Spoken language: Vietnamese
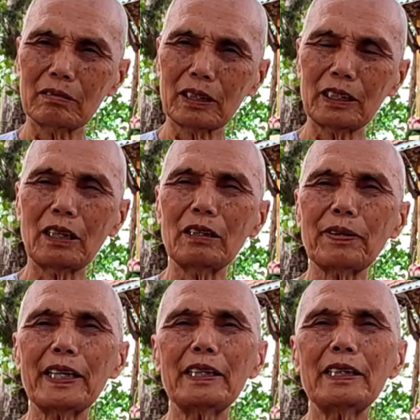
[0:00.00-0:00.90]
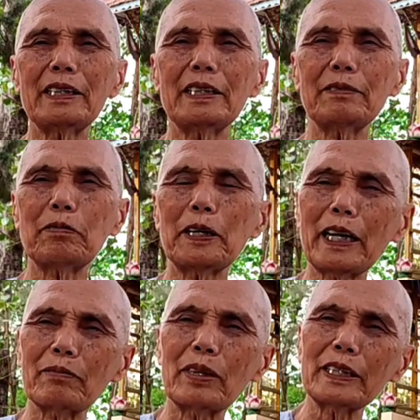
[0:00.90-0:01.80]
thì nó phải phải
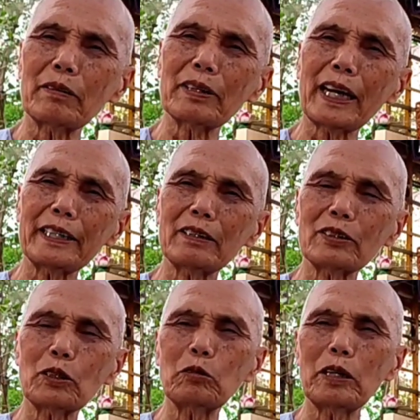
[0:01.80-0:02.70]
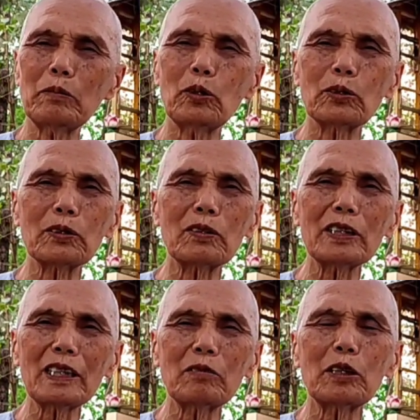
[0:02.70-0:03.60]
nằm ở trong đây thôi tôi quê mùa tôi
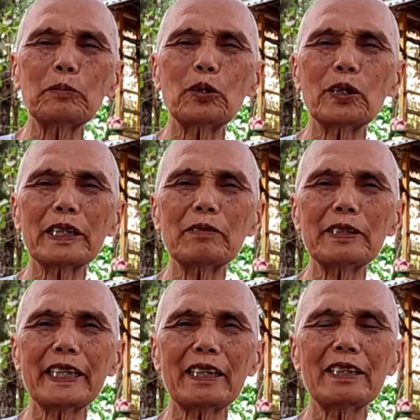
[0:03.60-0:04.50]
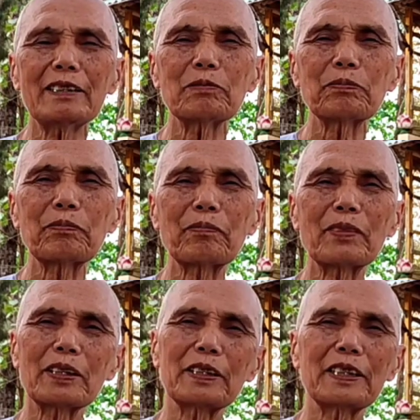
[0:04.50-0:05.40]
nói theo quê mùa nha quý vị
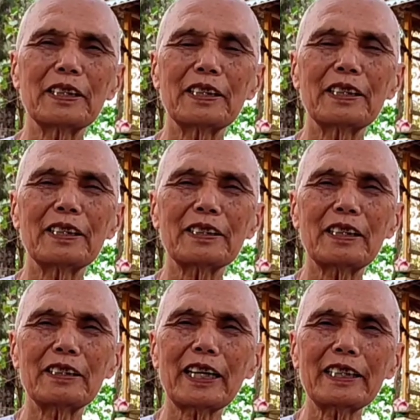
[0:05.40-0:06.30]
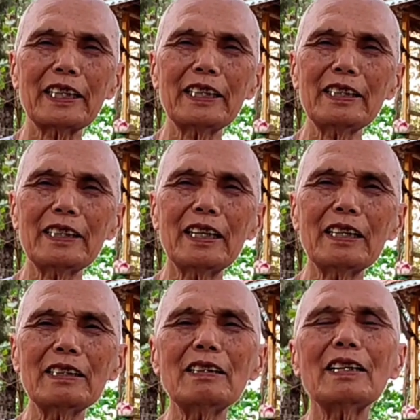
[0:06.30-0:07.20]
từ canh tí
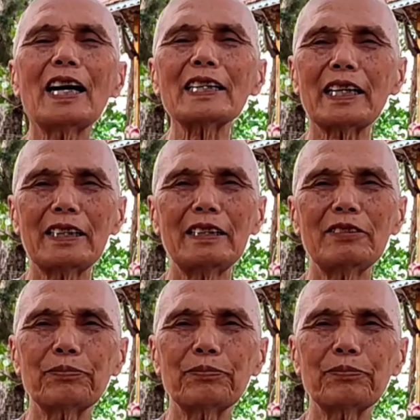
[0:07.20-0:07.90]
đến ất tỵ